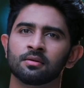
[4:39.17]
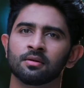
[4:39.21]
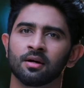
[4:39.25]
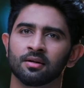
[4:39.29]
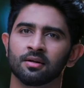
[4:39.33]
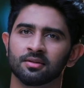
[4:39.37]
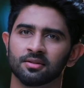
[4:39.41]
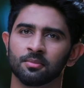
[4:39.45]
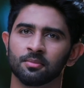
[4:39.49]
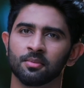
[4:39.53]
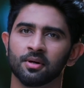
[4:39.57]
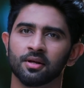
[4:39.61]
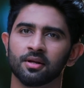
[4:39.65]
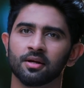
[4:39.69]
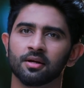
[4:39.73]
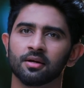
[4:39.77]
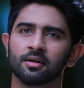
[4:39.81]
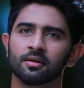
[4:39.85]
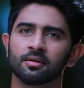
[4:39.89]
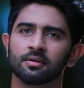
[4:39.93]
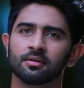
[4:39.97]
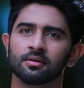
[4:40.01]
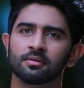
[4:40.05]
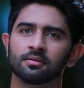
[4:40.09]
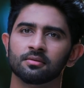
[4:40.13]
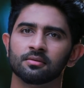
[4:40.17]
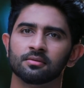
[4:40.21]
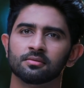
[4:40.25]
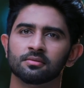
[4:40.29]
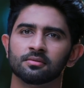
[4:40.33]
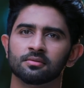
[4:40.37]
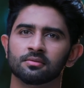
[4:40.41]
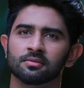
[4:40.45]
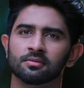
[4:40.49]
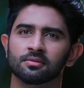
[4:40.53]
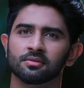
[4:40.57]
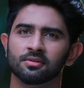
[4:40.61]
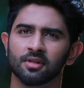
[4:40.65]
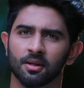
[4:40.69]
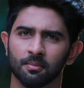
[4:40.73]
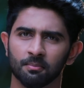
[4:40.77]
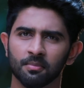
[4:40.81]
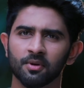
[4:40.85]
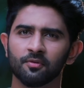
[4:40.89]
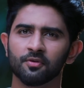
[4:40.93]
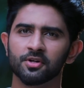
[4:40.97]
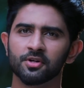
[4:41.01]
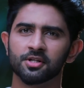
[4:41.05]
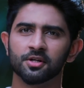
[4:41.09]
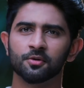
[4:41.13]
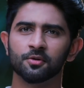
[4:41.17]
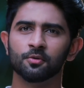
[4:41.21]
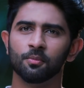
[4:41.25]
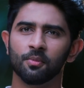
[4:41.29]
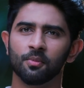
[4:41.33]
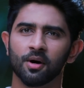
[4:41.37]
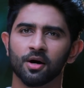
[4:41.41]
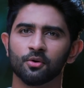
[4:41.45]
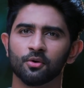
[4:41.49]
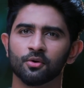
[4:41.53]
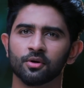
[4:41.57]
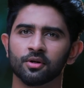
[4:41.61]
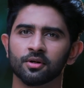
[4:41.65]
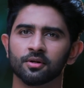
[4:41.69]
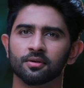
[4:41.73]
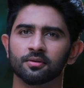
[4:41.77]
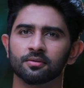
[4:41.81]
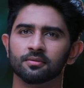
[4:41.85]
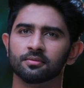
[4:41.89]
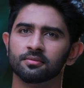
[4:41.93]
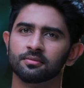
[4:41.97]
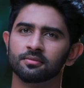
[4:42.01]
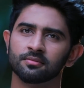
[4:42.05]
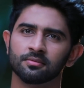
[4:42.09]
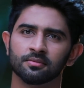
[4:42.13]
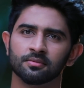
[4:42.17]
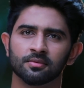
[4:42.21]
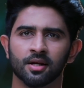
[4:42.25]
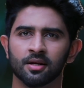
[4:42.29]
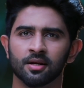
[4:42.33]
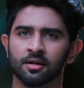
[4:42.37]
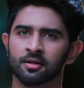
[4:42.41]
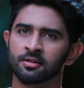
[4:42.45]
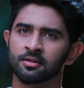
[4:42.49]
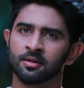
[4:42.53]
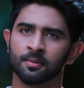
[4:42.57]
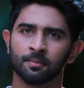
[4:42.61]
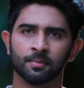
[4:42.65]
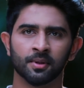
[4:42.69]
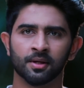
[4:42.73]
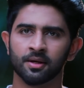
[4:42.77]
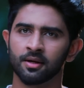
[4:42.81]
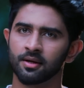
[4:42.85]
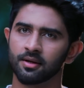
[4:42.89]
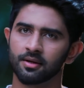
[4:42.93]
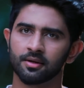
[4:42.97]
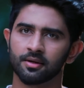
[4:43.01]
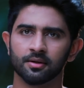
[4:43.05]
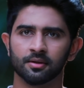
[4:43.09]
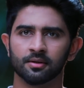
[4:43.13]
அந்த மாதிரி நம்ம விஷயத்திலயும் மாறும்னு எனக்கு நம்பிக்கை இருக்கு